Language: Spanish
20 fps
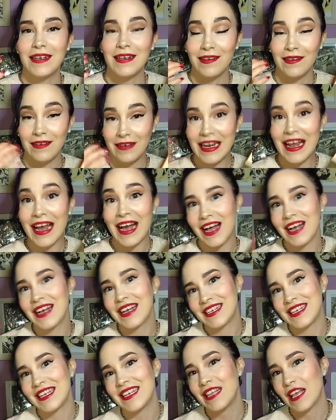Niegan
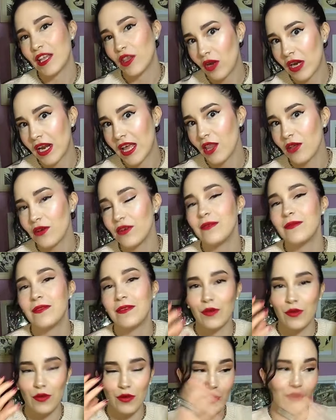que exista Toledo,
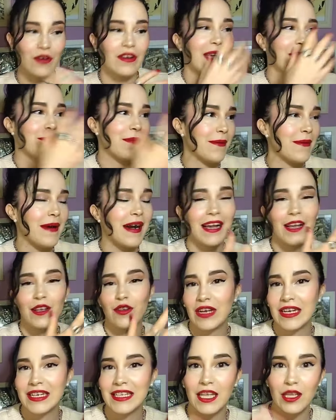no que me bajé
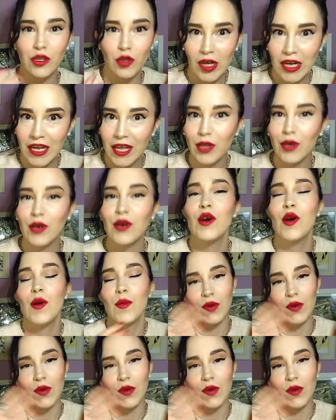yo hasta Toledo,